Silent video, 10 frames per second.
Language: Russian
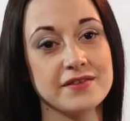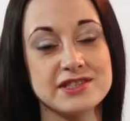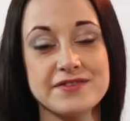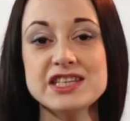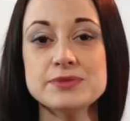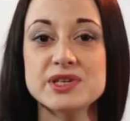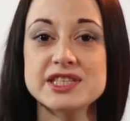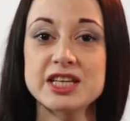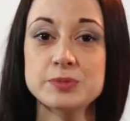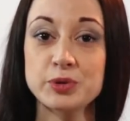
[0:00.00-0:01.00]
В
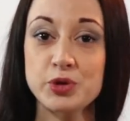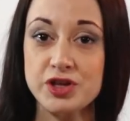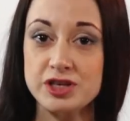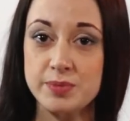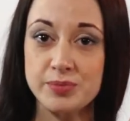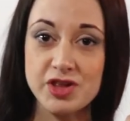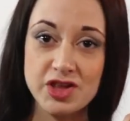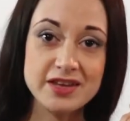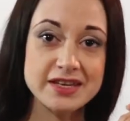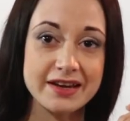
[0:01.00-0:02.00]
зависимости от площади
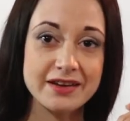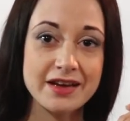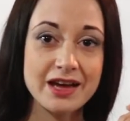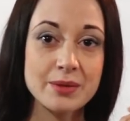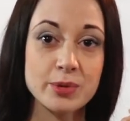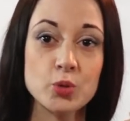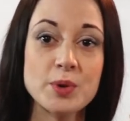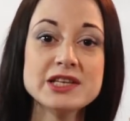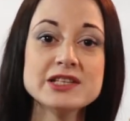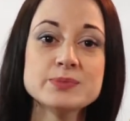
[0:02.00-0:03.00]
помещения
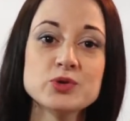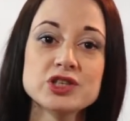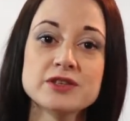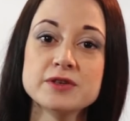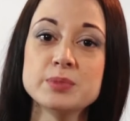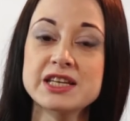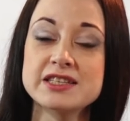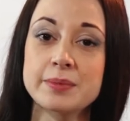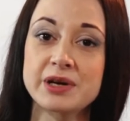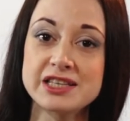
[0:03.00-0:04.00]
Покупатель сможет выбрать
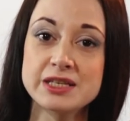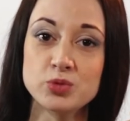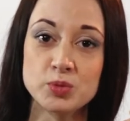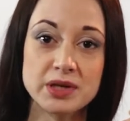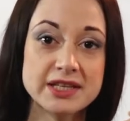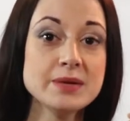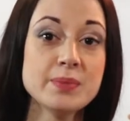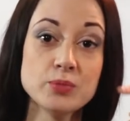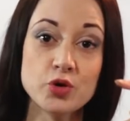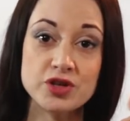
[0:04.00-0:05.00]
необходимую модель
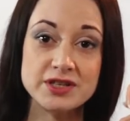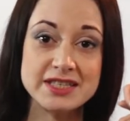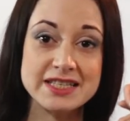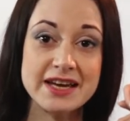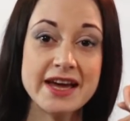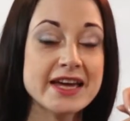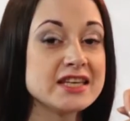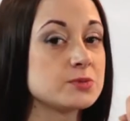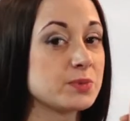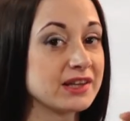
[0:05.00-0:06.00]
по мощности
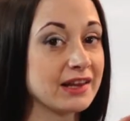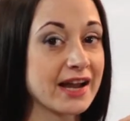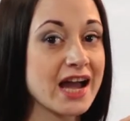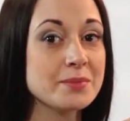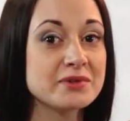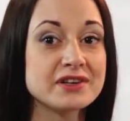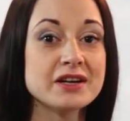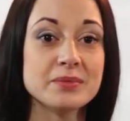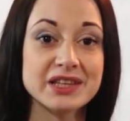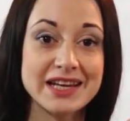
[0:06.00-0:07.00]
из предлагаемого
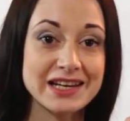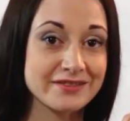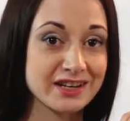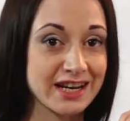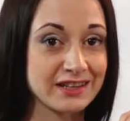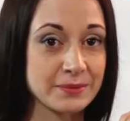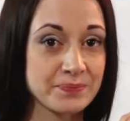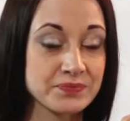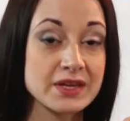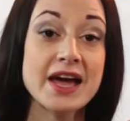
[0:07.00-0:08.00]
модельного ряда
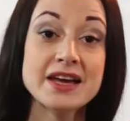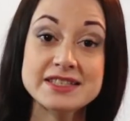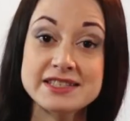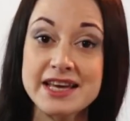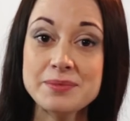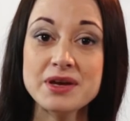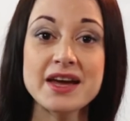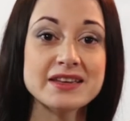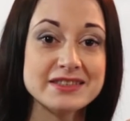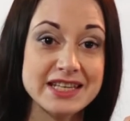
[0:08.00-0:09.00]
7,
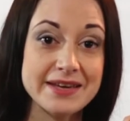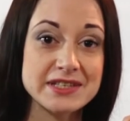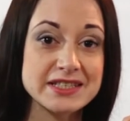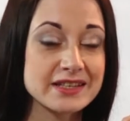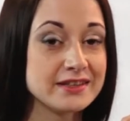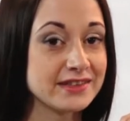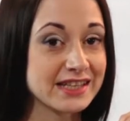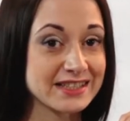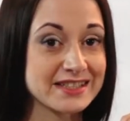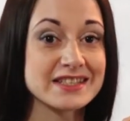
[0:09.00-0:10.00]
9,
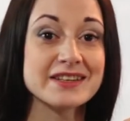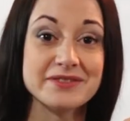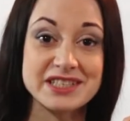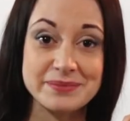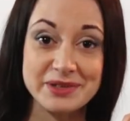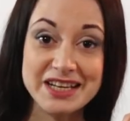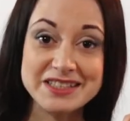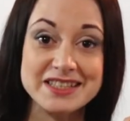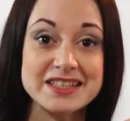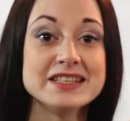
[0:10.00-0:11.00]
12,
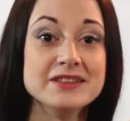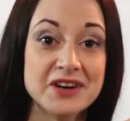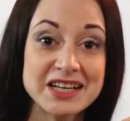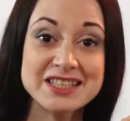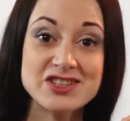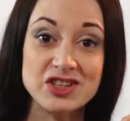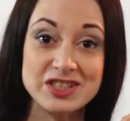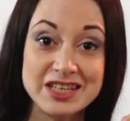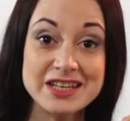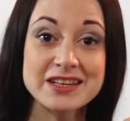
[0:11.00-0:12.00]
18 и
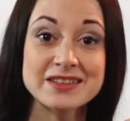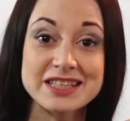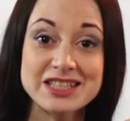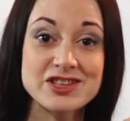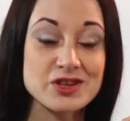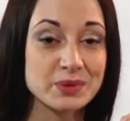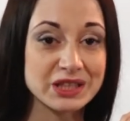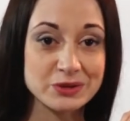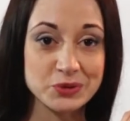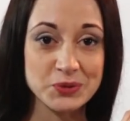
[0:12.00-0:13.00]
24 тысячи
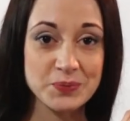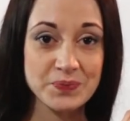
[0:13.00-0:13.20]
БТУ.